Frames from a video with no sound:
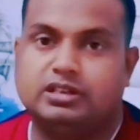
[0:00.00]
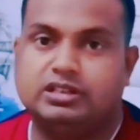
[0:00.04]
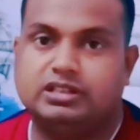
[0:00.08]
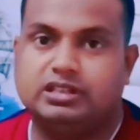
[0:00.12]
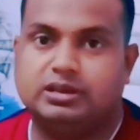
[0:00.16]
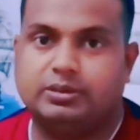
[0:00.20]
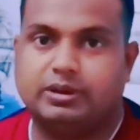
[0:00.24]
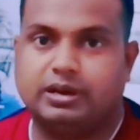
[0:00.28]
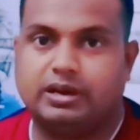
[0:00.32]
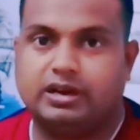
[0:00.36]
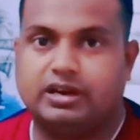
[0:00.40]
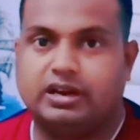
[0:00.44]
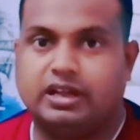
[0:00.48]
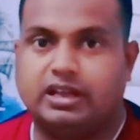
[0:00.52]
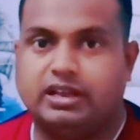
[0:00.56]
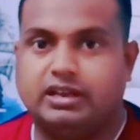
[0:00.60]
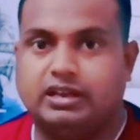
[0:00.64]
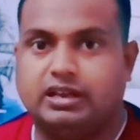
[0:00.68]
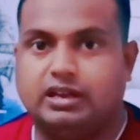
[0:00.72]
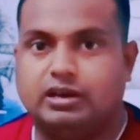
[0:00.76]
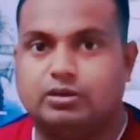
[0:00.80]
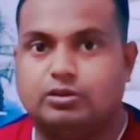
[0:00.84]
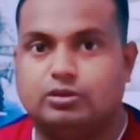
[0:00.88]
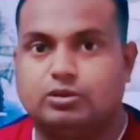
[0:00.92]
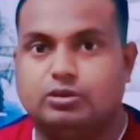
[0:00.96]
নিতে পারেন না এই
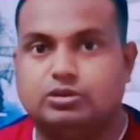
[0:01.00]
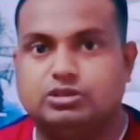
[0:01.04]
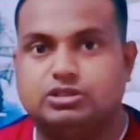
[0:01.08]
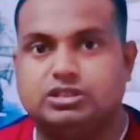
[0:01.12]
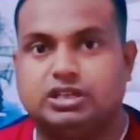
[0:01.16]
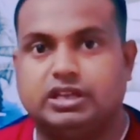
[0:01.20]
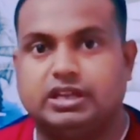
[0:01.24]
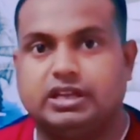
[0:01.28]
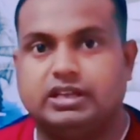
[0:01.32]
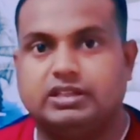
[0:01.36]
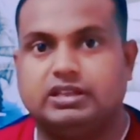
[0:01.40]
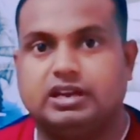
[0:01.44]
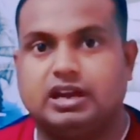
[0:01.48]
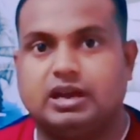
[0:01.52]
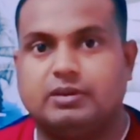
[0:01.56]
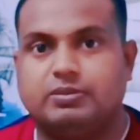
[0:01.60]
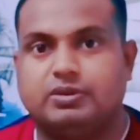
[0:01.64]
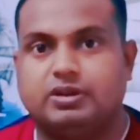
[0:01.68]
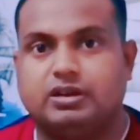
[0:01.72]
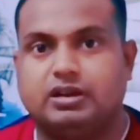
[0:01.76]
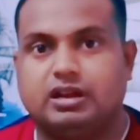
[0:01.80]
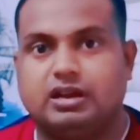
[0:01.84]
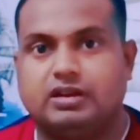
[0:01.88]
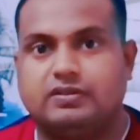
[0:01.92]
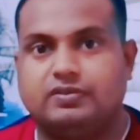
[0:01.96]
রিয়ালগুলো সেই ক্ষেত্রে
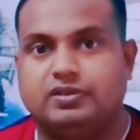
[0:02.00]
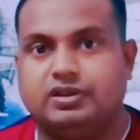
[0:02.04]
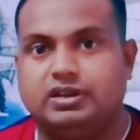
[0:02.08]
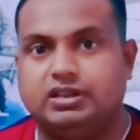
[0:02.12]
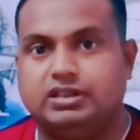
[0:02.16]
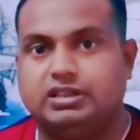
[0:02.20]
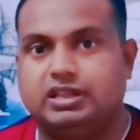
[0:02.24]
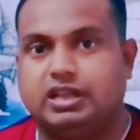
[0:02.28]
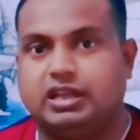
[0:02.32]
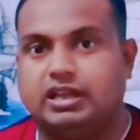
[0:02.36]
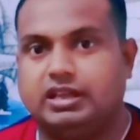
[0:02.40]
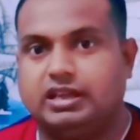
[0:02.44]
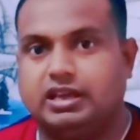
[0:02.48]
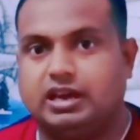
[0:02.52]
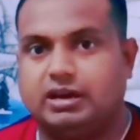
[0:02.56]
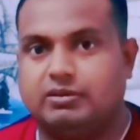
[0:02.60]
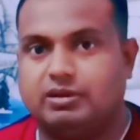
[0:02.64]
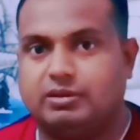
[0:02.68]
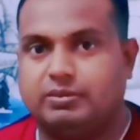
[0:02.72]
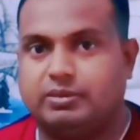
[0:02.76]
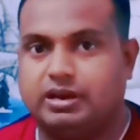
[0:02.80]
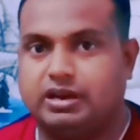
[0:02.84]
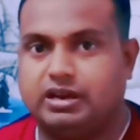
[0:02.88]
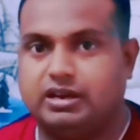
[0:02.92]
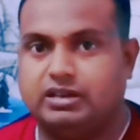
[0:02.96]
আপনারা ফ্রিতে
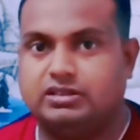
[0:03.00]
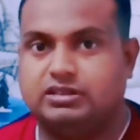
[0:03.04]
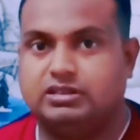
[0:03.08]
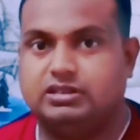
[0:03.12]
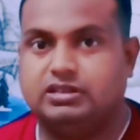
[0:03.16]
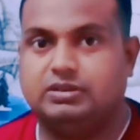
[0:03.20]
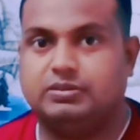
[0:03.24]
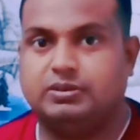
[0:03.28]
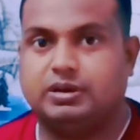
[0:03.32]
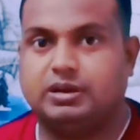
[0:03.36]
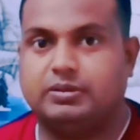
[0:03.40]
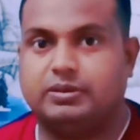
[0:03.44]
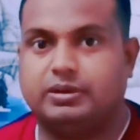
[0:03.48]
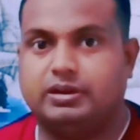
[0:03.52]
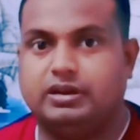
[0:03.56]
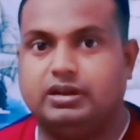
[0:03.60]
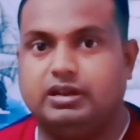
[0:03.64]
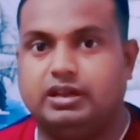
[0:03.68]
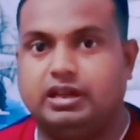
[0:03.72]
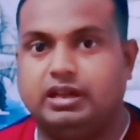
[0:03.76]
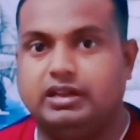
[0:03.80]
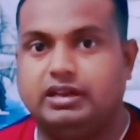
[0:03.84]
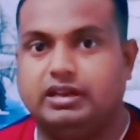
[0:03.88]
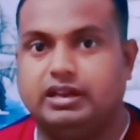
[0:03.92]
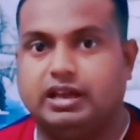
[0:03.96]
ইকামা বানাতে পারবেন
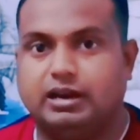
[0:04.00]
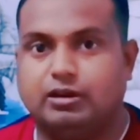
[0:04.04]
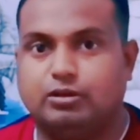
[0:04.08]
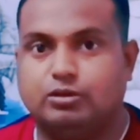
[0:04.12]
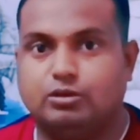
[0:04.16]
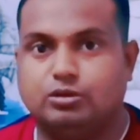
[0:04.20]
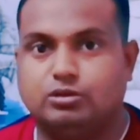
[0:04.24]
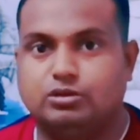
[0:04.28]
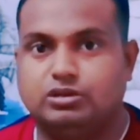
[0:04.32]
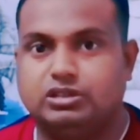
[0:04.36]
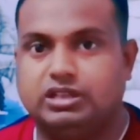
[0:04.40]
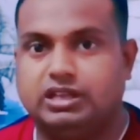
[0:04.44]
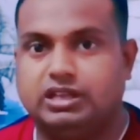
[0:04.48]
এই রিয়ালগুলো